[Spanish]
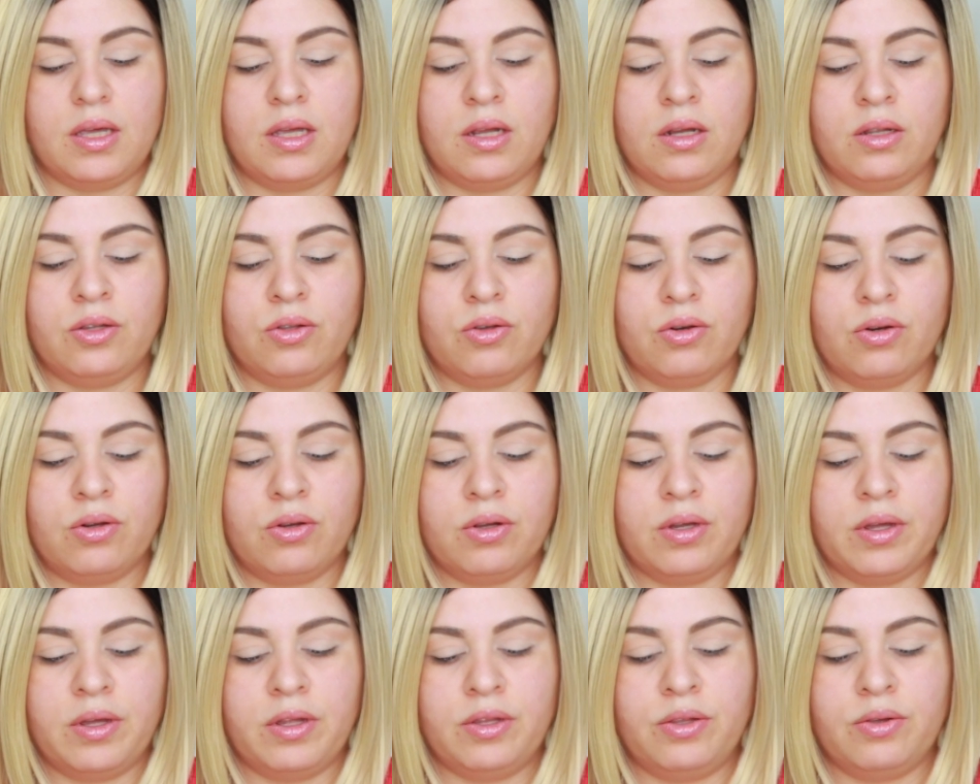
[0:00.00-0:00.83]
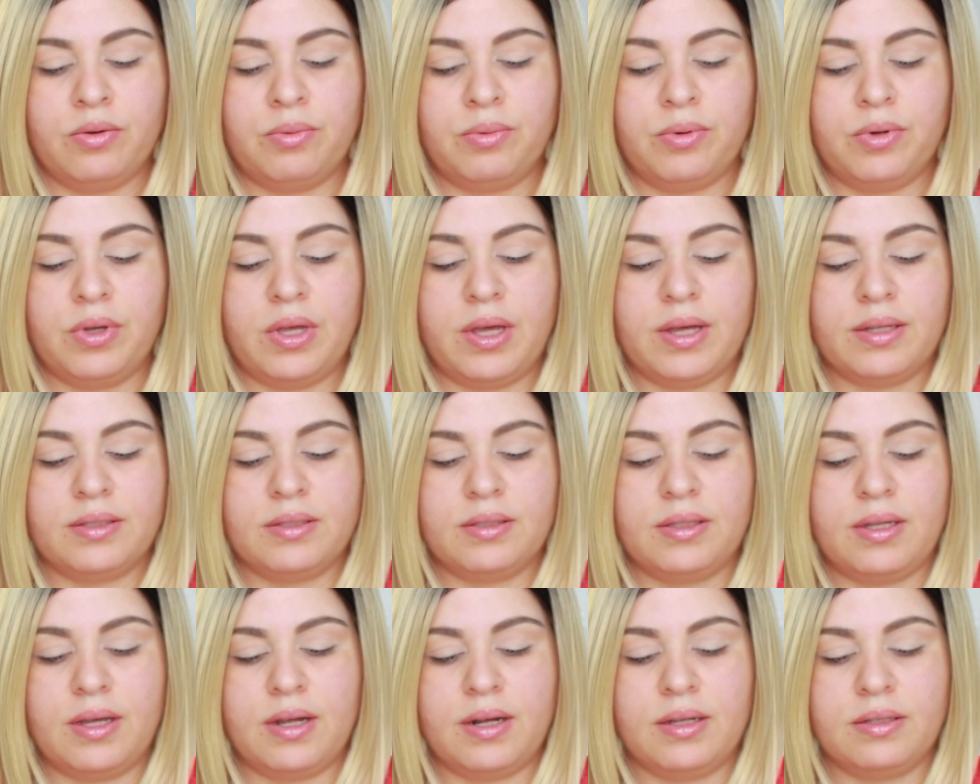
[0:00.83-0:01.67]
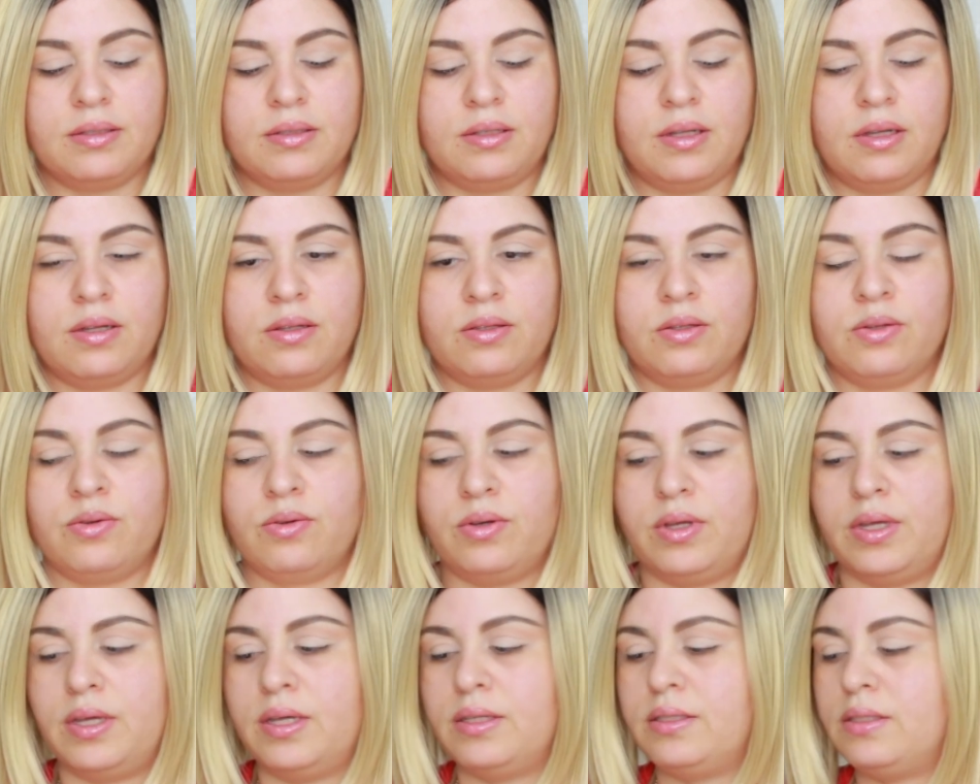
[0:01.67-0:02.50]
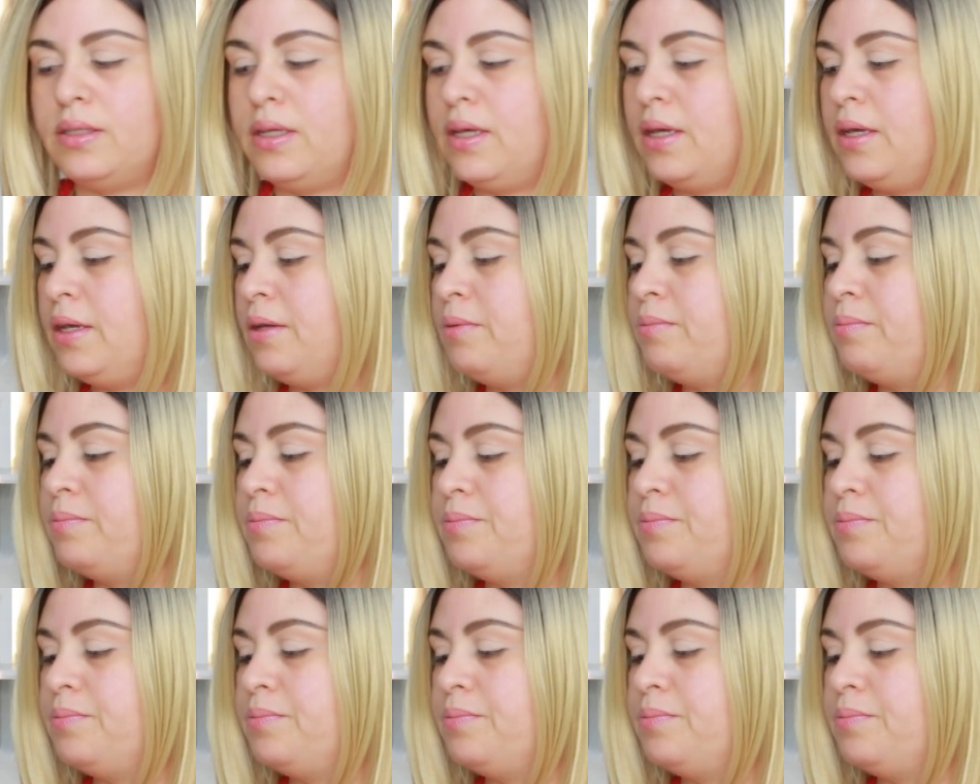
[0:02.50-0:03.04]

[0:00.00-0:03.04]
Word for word: Y yo lo que yo voy a estar haciendo es que